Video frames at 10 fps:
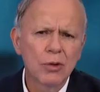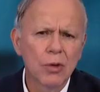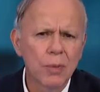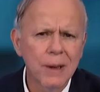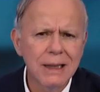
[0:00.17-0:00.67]

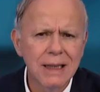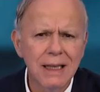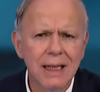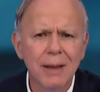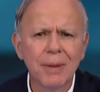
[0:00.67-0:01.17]
sorpresa en
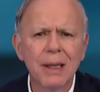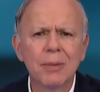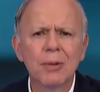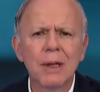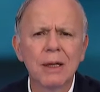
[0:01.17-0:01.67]
la Cámara de
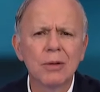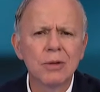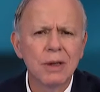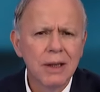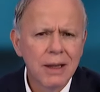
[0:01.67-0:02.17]

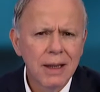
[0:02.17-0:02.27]
Diputados,